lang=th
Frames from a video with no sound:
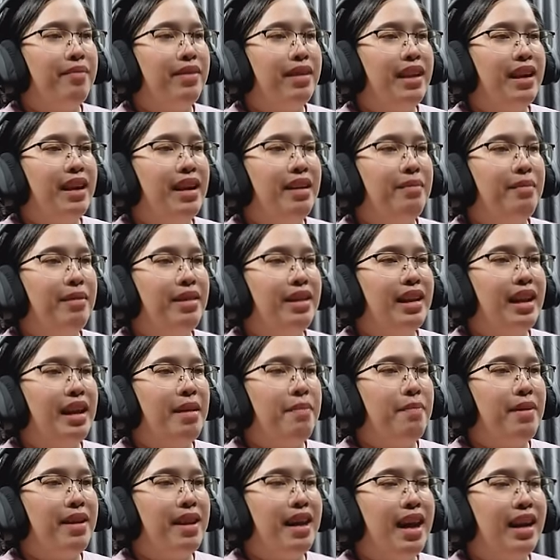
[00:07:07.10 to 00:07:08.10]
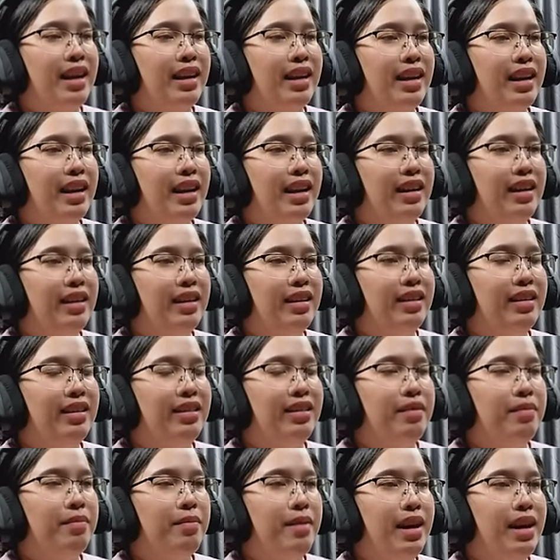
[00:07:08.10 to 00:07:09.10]
บเนี้ยมันจะได้ประหยัดค่ะ
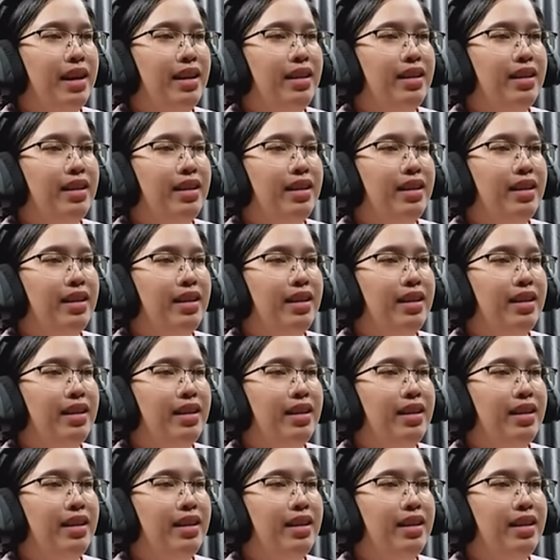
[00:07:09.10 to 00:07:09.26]
ไม่